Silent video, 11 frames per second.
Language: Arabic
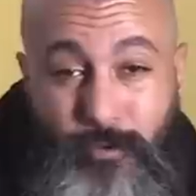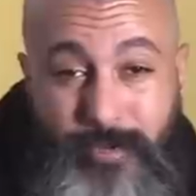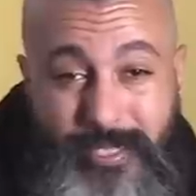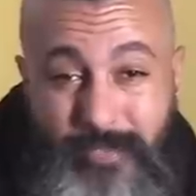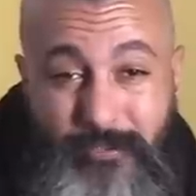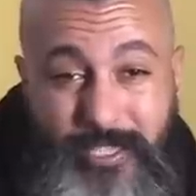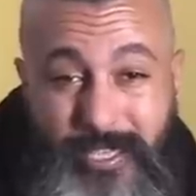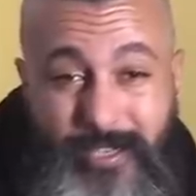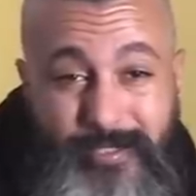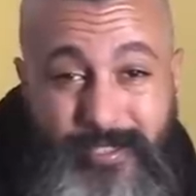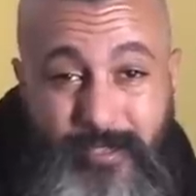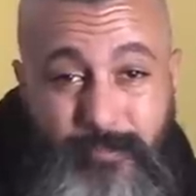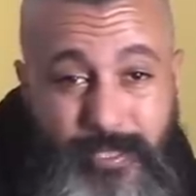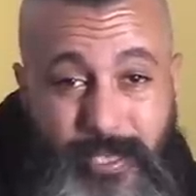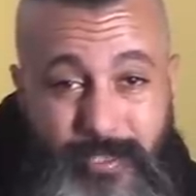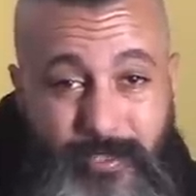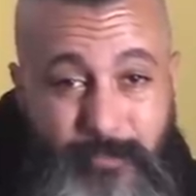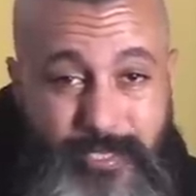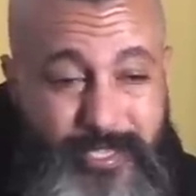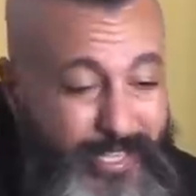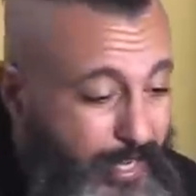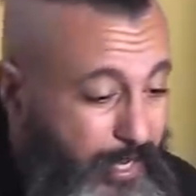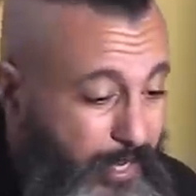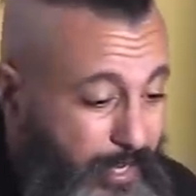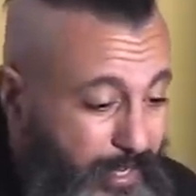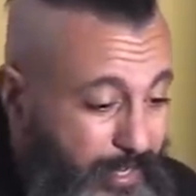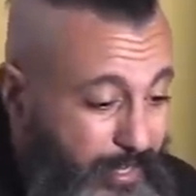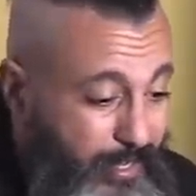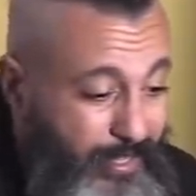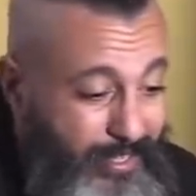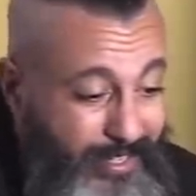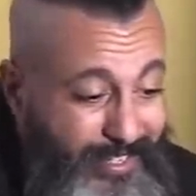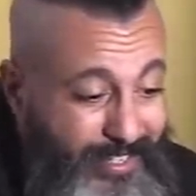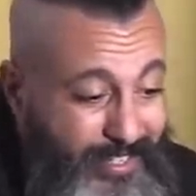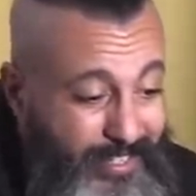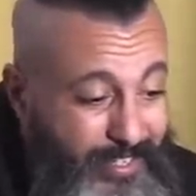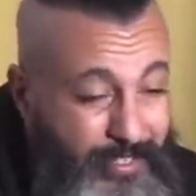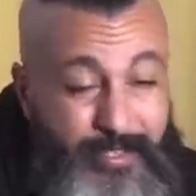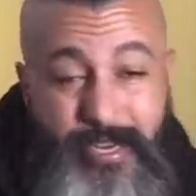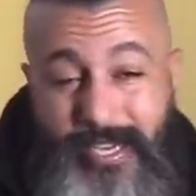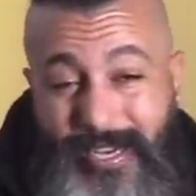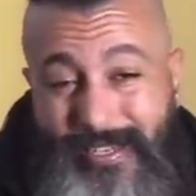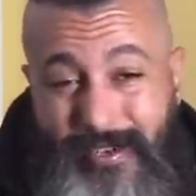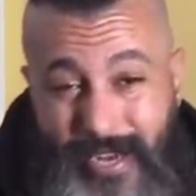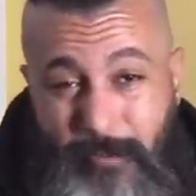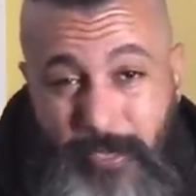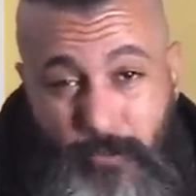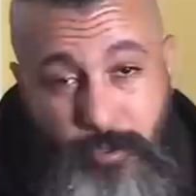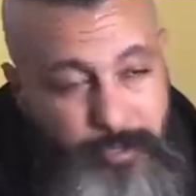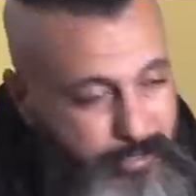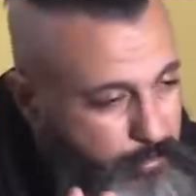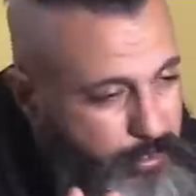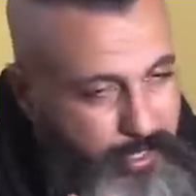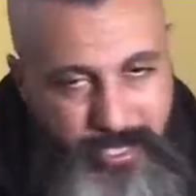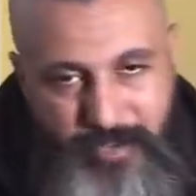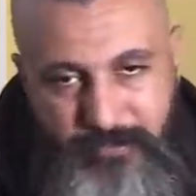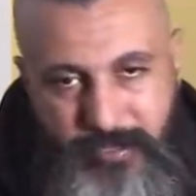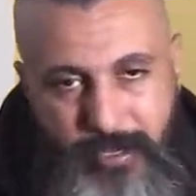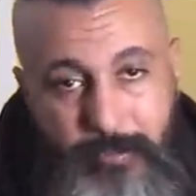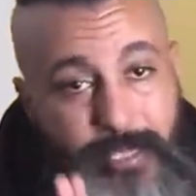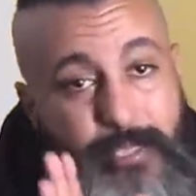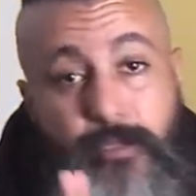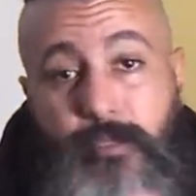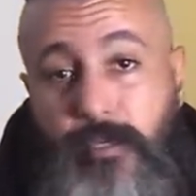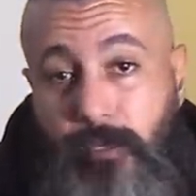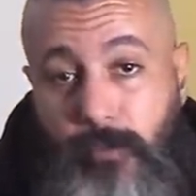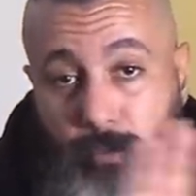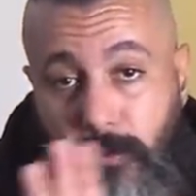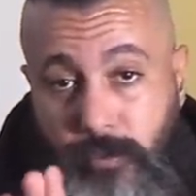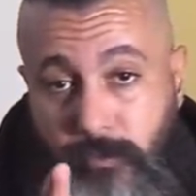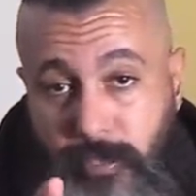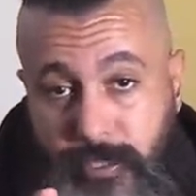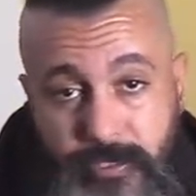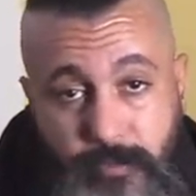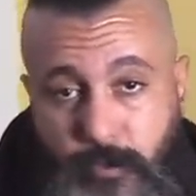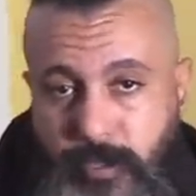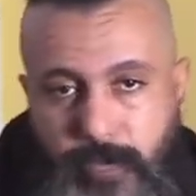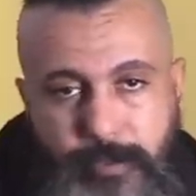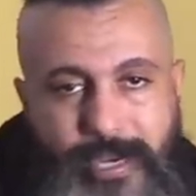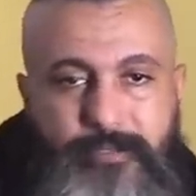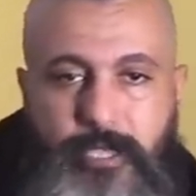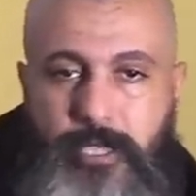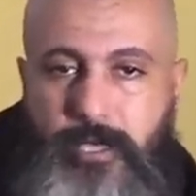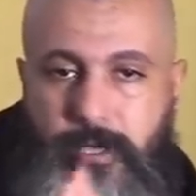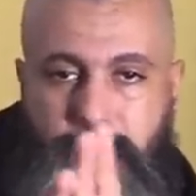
عمر كيفاش كيقصر بالكلمات إيه، كاين الجرامي اووردز كلشي كيعرف الجرامي كنظن ان كلكم اللي كتبعوا الراب عارفين شنو هي